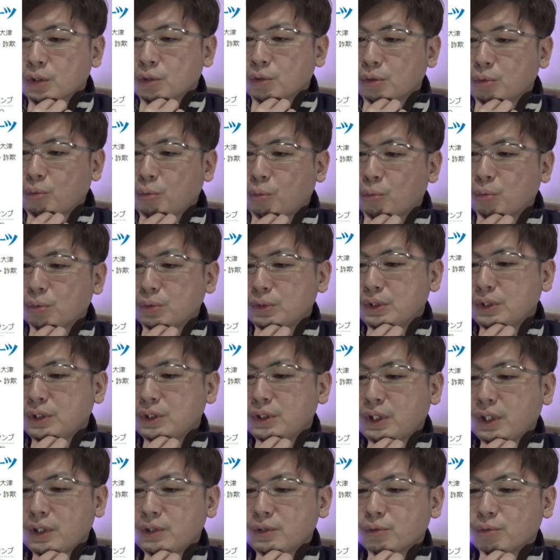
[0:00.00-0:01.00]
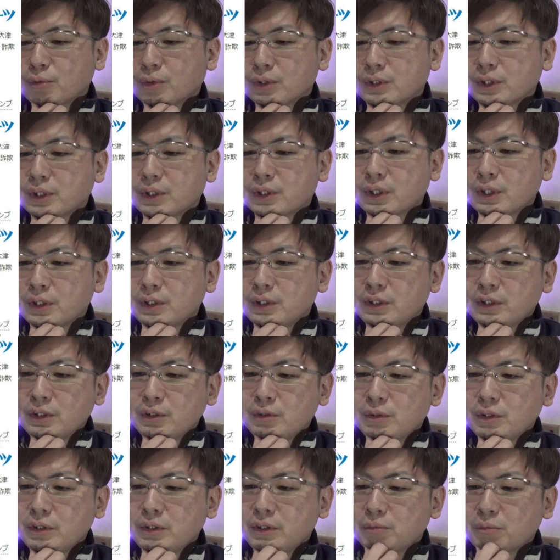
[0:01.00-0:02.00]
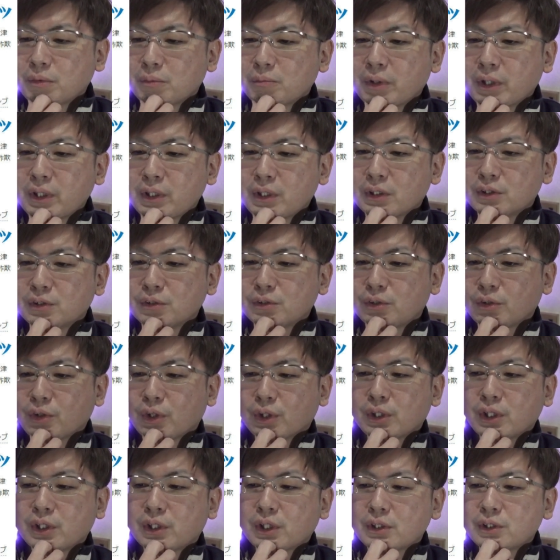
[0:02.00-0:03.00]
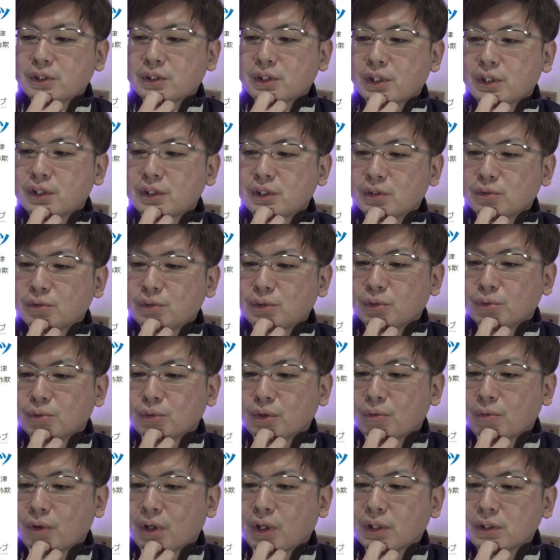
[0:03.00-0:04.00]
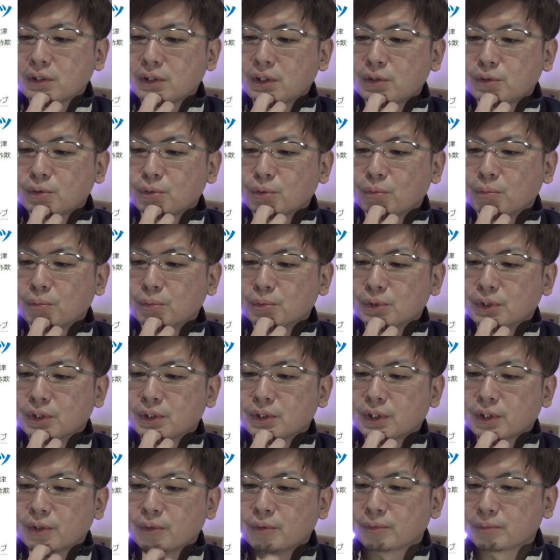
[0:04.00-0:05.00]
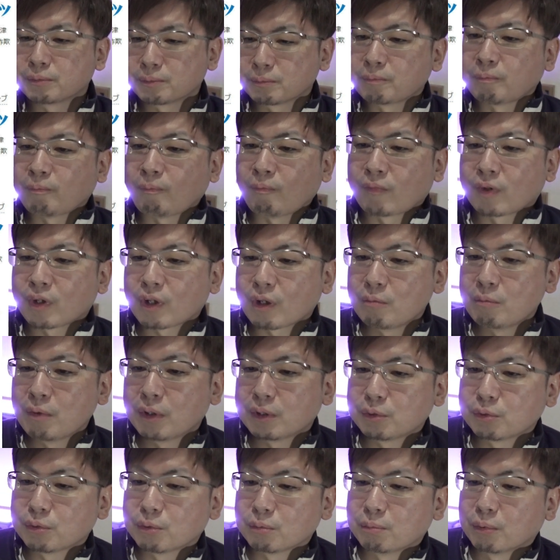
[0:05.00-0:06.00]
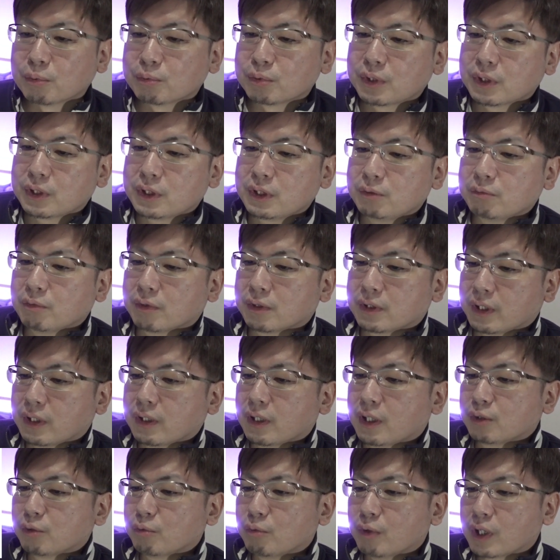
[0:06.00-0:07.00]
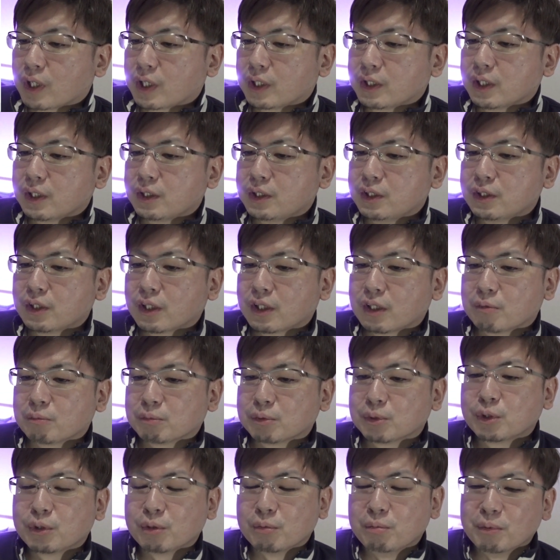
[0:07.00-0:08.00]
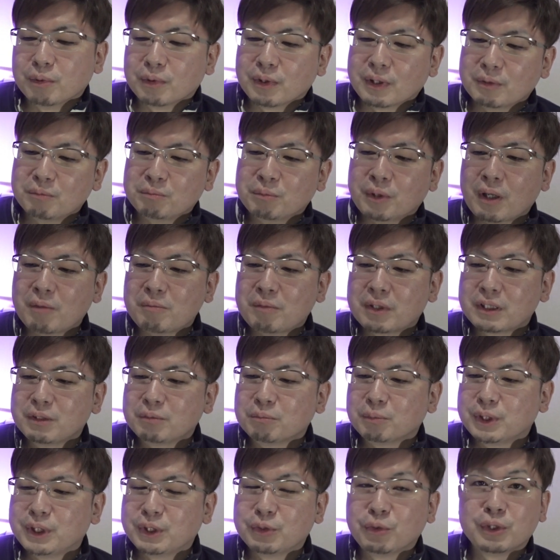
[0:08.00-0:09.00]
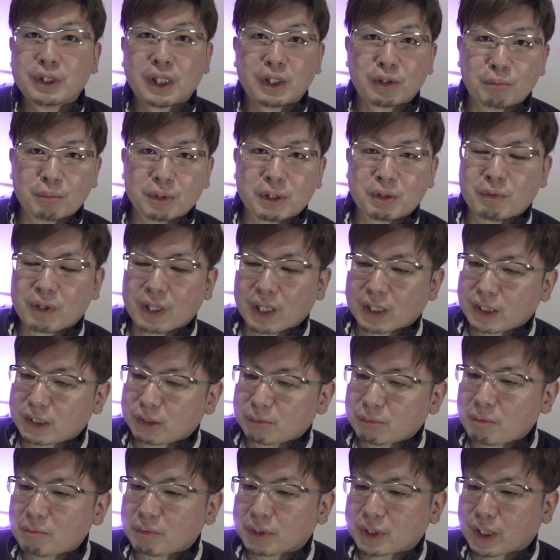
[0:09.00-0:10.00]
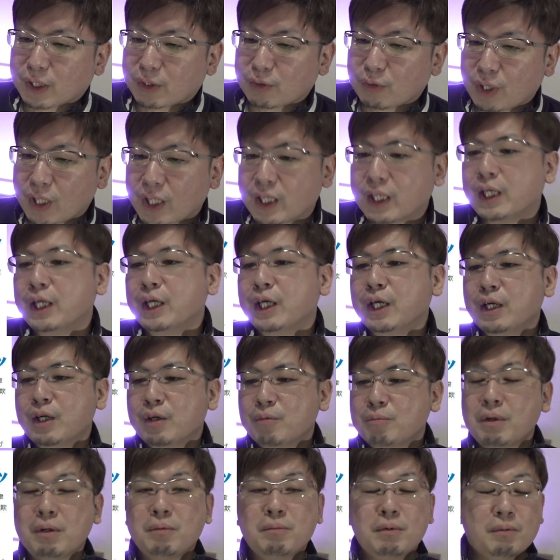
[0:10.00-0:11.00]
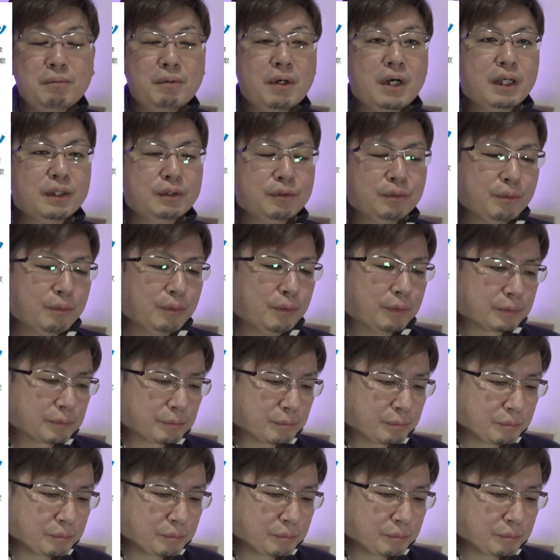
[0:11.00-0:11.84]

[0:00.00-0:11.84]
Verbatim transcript: ここに出るのは絶対に今マイナスっていうかネタにされちゃうっていうのは分かってると思うんですけど、うん。まあちょっと僕的にはね、笑えないって言いながらもちょっともうあまりにもひどいなと思って笑ってしまいましたけど、はい。まあまあま